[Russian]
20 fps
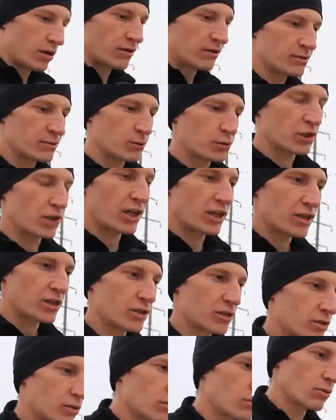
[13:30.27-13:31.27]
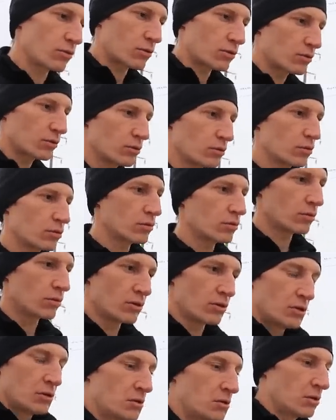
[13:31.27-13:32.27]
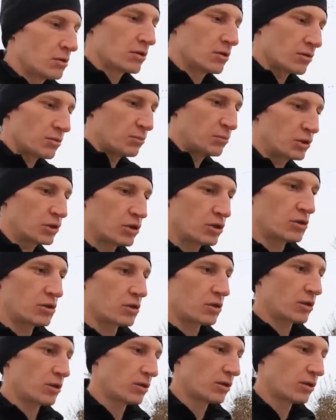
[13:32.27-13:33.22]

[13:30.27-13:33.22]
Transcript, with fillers: спускаешься с гор, то ты бежишь